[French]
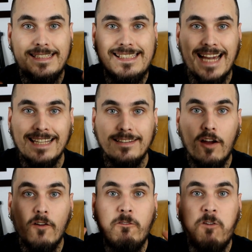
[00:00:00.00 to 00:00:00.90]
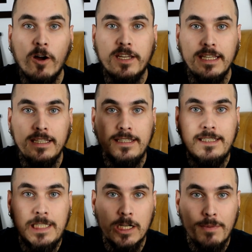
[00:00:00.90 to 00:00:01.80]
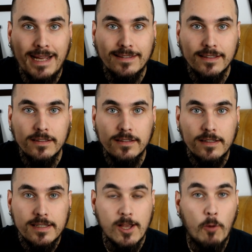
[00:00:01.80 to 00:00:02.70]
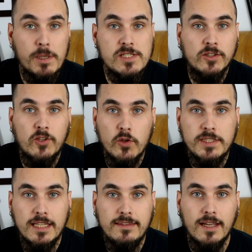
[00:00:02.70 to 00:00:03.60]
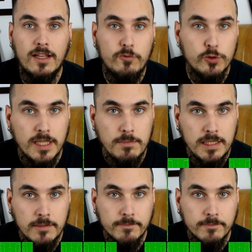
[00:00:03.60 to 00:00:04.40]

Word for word: 4 fucking kilomètres Ça représente 34 terrains de foot et demi